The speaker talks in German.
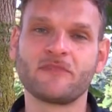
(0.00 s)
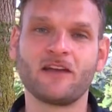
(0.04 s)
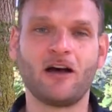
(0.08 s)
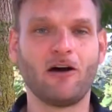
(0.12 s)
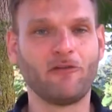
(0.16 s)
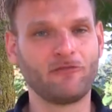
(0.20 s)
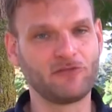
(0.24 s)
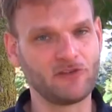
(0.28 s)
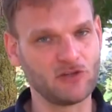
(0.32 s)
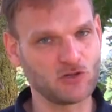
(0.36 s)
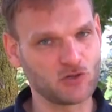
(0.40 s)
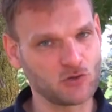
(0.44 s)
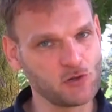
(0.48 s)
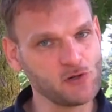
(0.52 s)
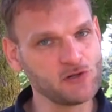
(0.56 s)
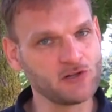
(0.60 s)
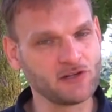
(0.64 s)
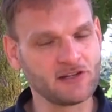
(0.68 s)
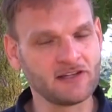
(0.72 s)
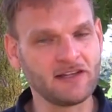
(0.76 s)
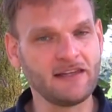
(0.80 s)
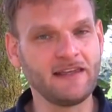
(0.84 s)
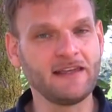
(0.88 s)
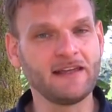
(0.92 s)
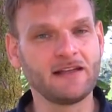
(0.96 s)
auf die
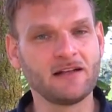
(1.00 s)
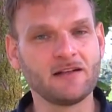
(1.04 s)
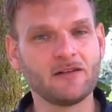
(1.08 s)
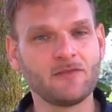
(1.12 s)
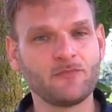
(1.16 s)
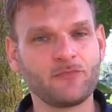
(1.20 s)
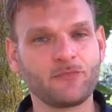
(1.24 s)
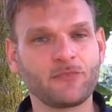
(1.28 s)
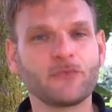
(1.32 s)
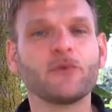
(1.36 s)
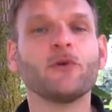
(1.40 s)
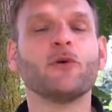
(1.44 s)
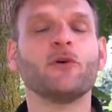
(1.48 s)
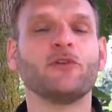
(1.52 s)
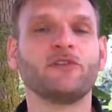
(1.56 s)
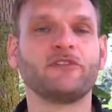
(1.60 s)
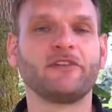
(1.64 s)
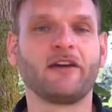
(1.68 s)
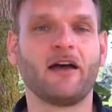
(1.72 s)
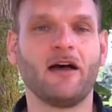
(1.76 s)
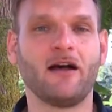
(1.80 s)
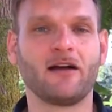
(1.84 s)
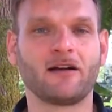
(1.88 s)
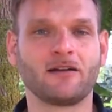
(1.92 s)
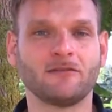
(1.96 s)
Schultern legen und
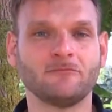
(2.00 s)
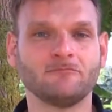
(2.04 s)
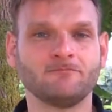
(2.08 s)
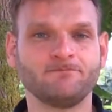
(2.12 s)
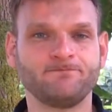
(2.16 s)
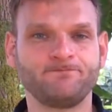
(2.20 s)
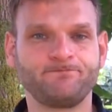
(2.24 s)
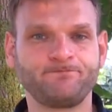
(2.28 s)
tragen.